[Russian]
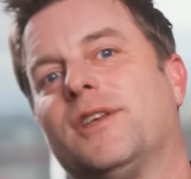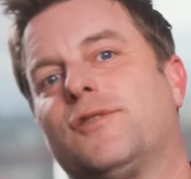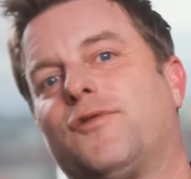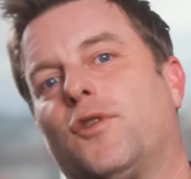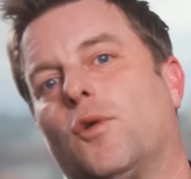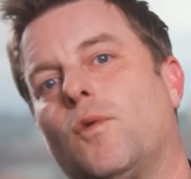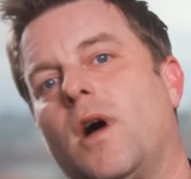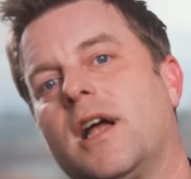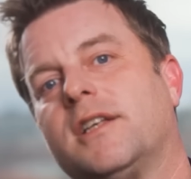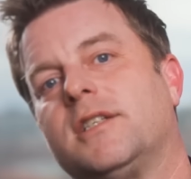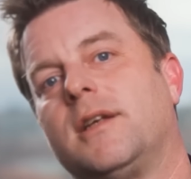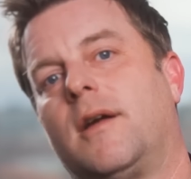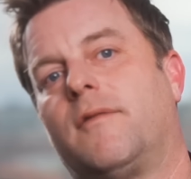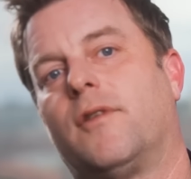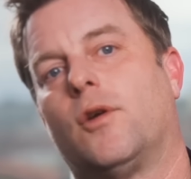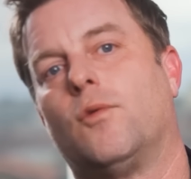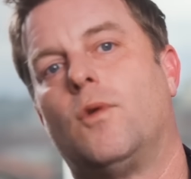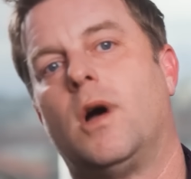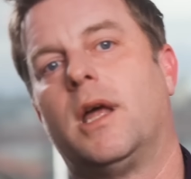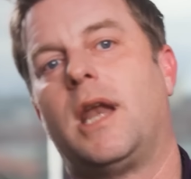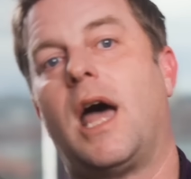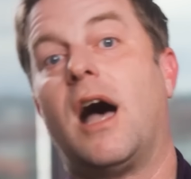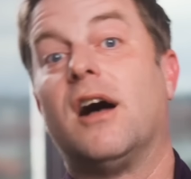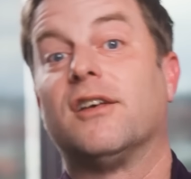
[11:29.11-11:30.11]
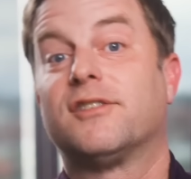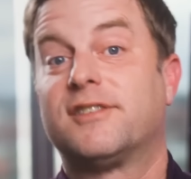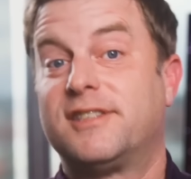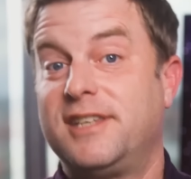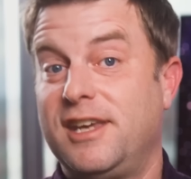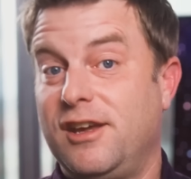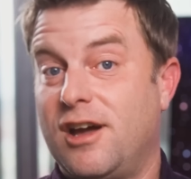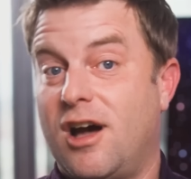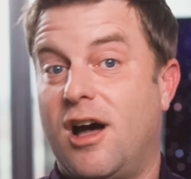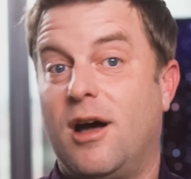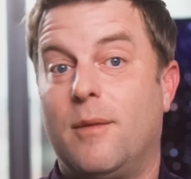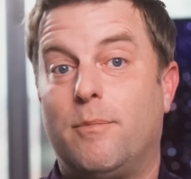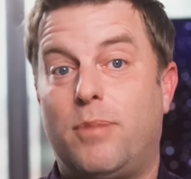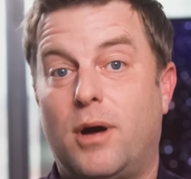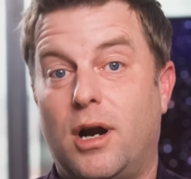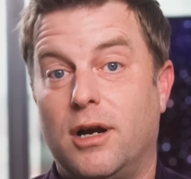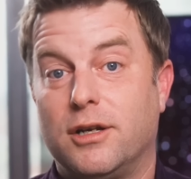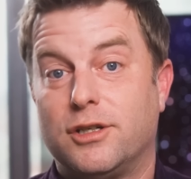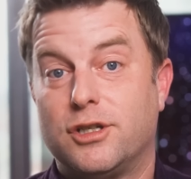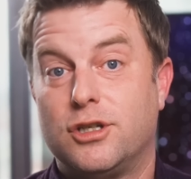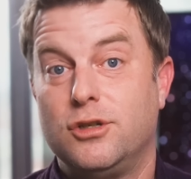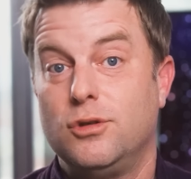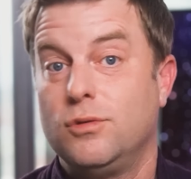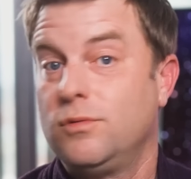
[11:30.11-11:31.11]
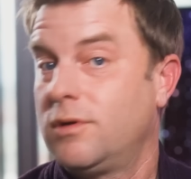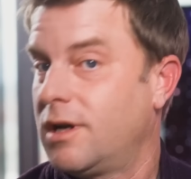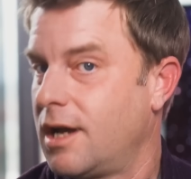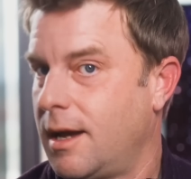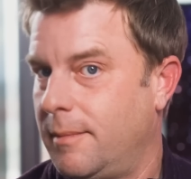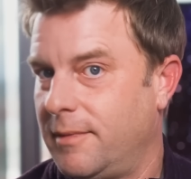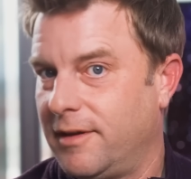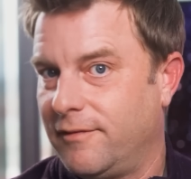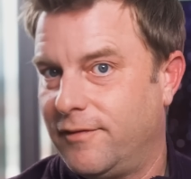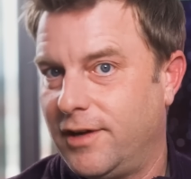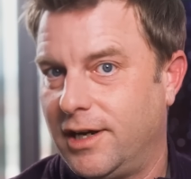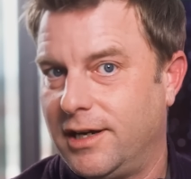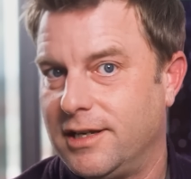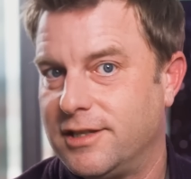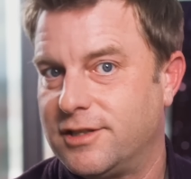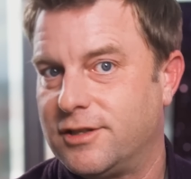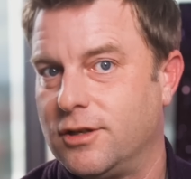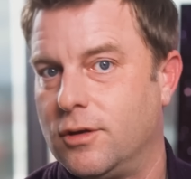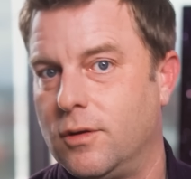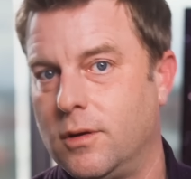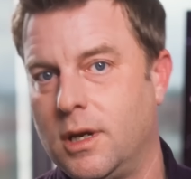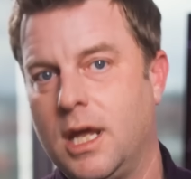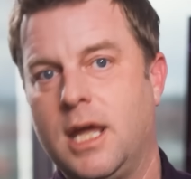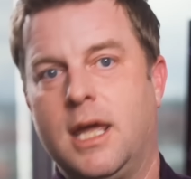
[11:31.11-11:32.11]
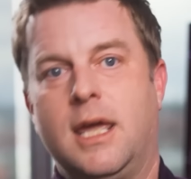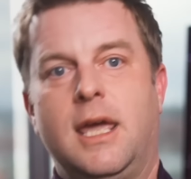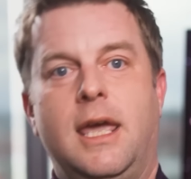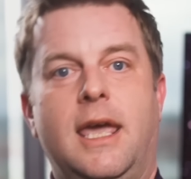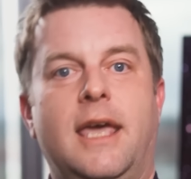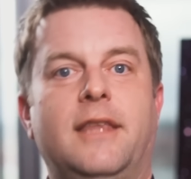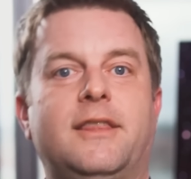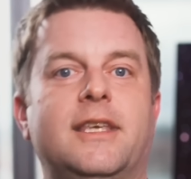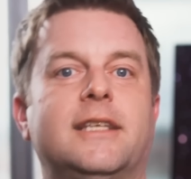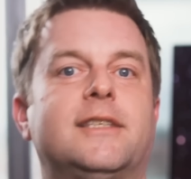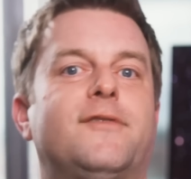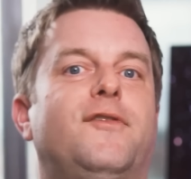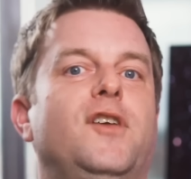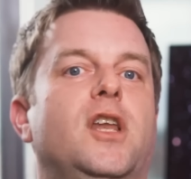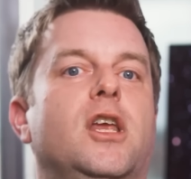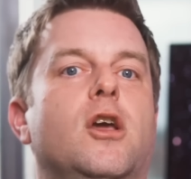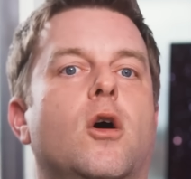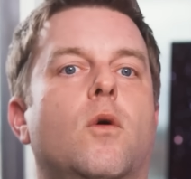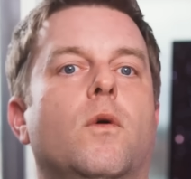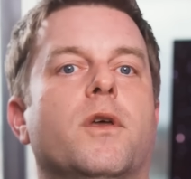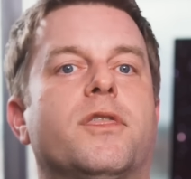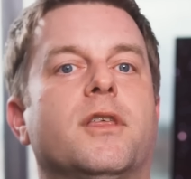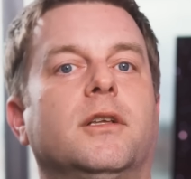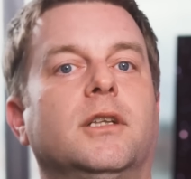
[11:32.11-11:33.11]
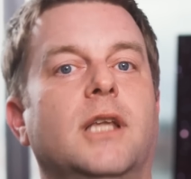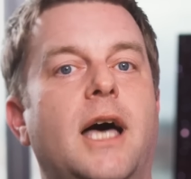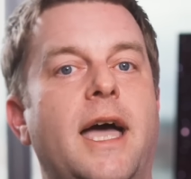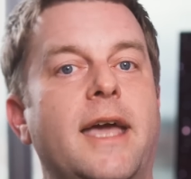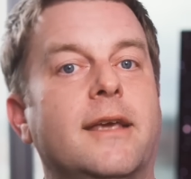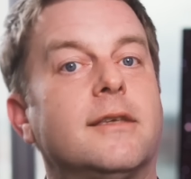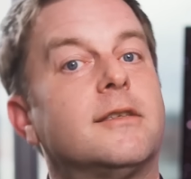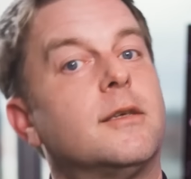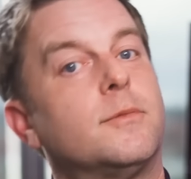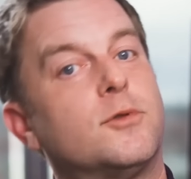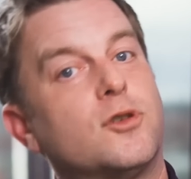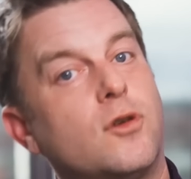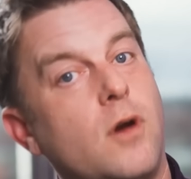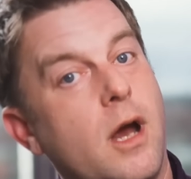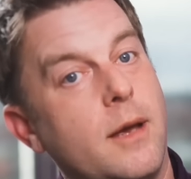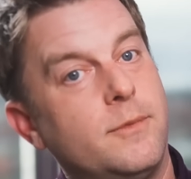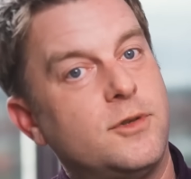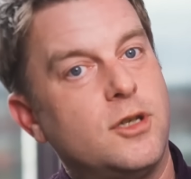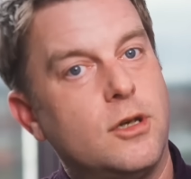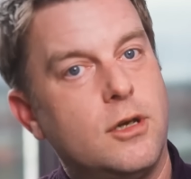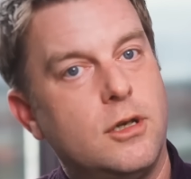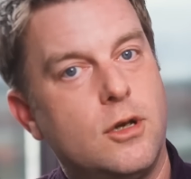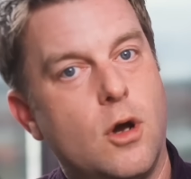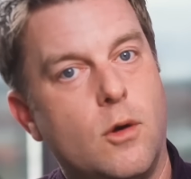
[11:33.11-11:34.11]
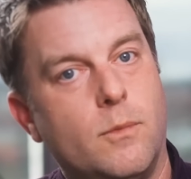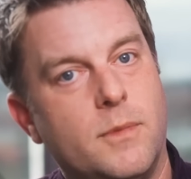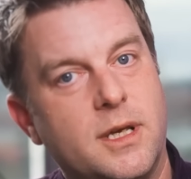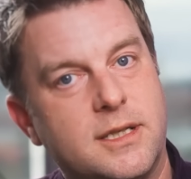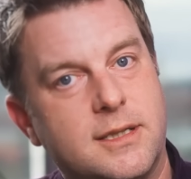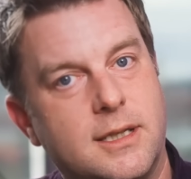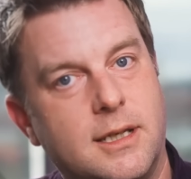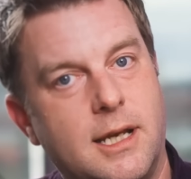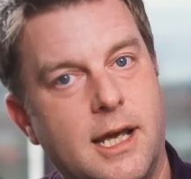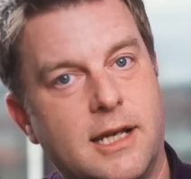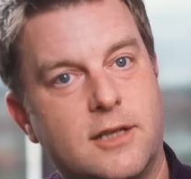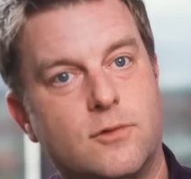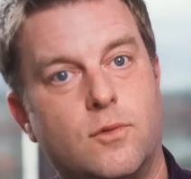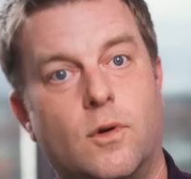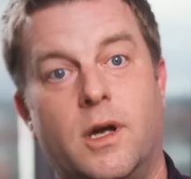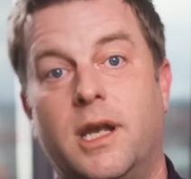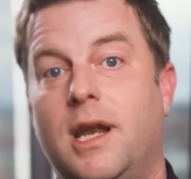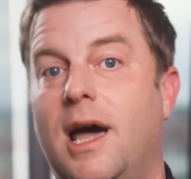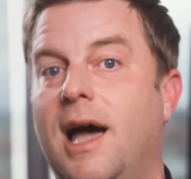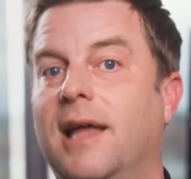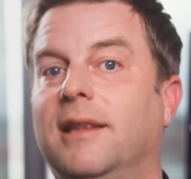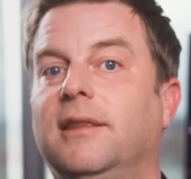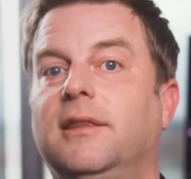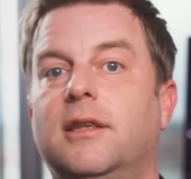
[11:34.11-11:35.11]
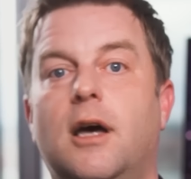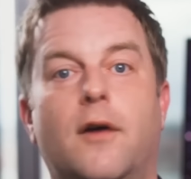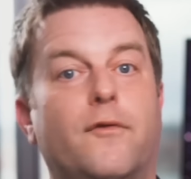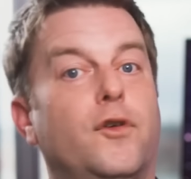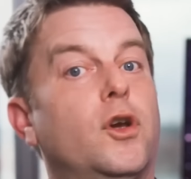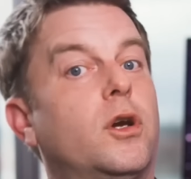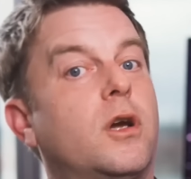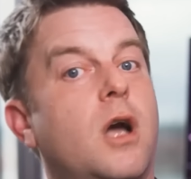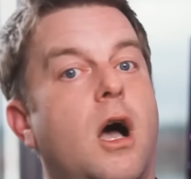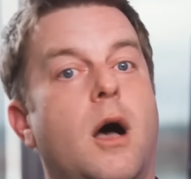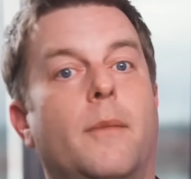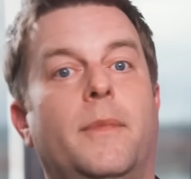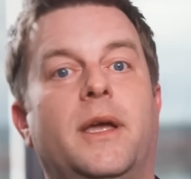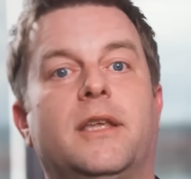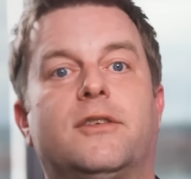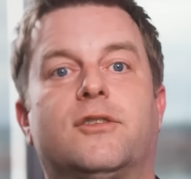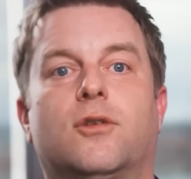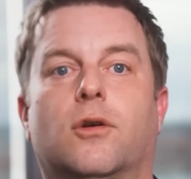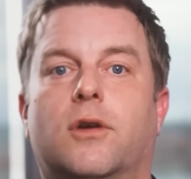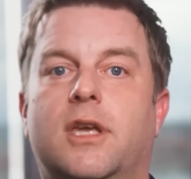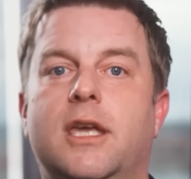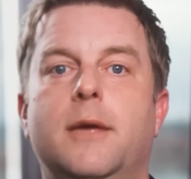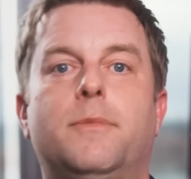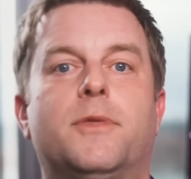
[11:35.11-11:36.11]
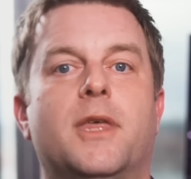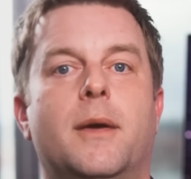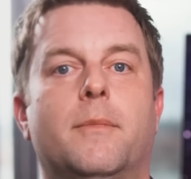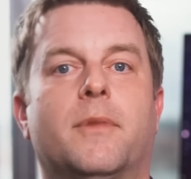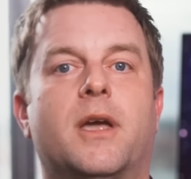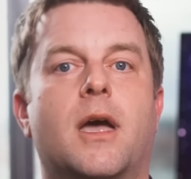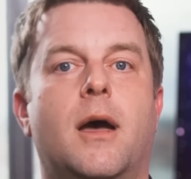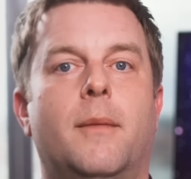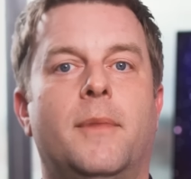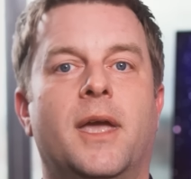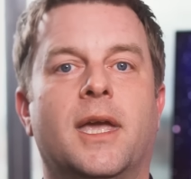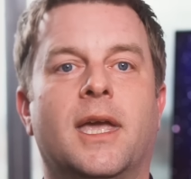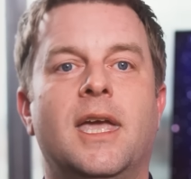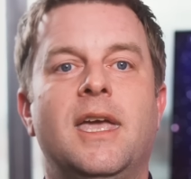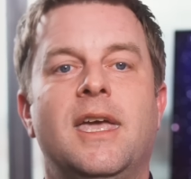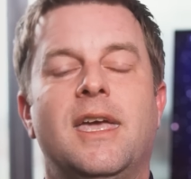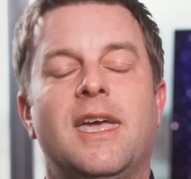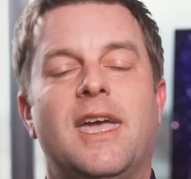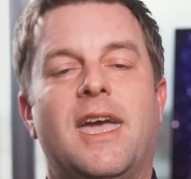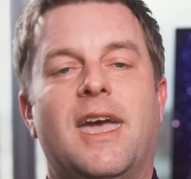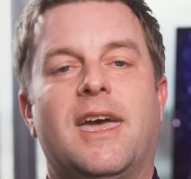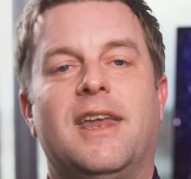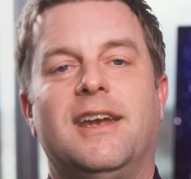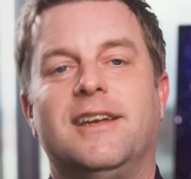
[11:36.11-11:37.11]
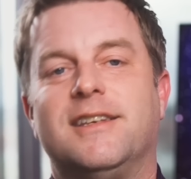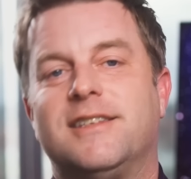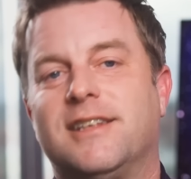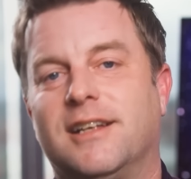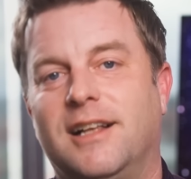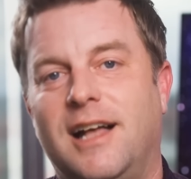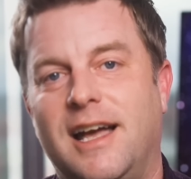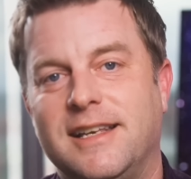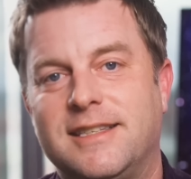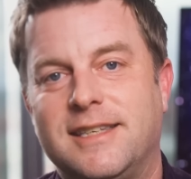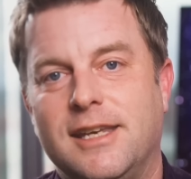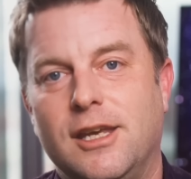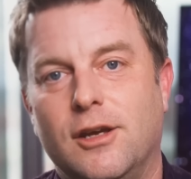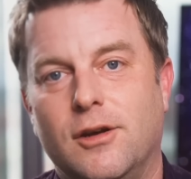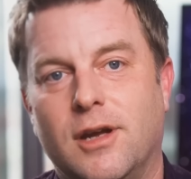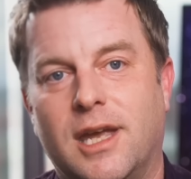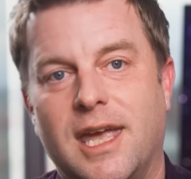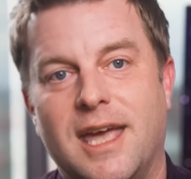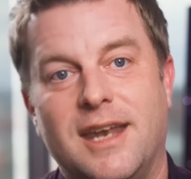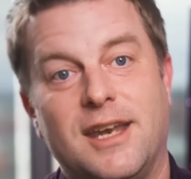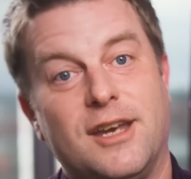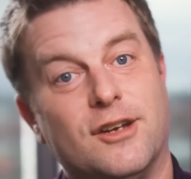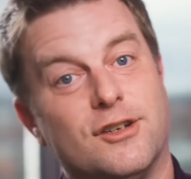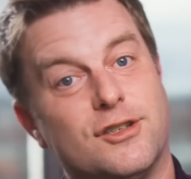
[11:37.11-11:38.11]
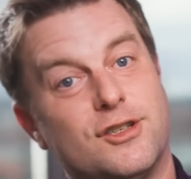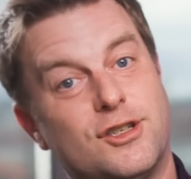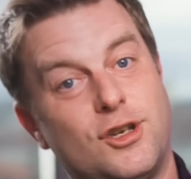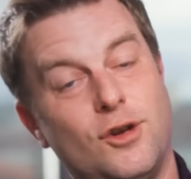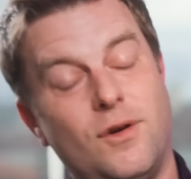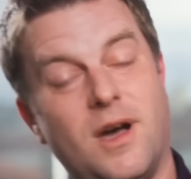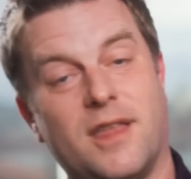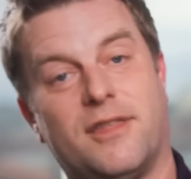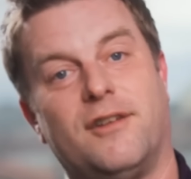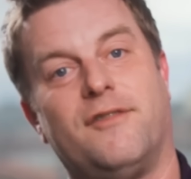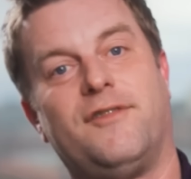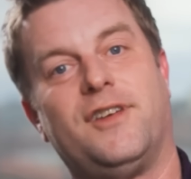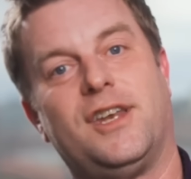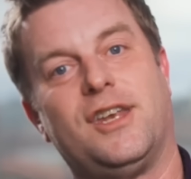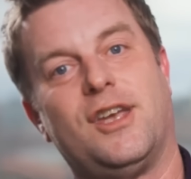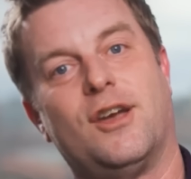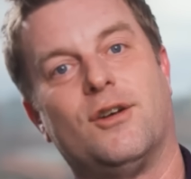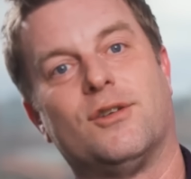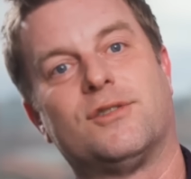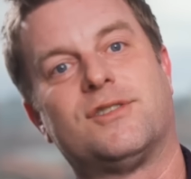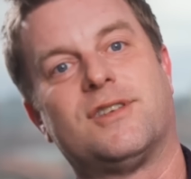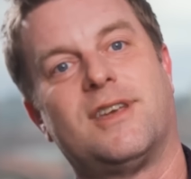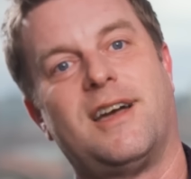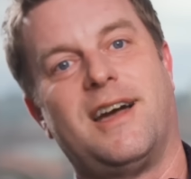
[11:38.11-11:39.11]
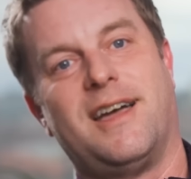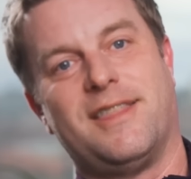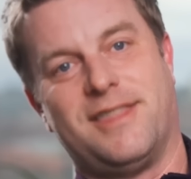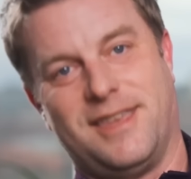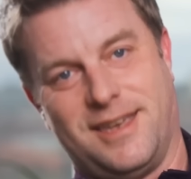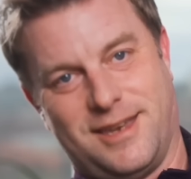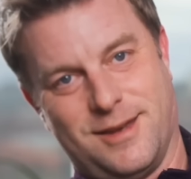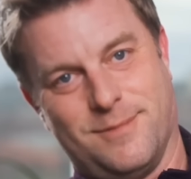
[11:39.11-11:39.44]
за просмотр, увидимся во второй части, которая будет очень скоро. Поставьте лайк этому видео и подпишитесь, чтобы не пропустить следующее. Я люблю ваши комментарии, так что продолжайте их писать, и вот два других видео, которые, думаю, вам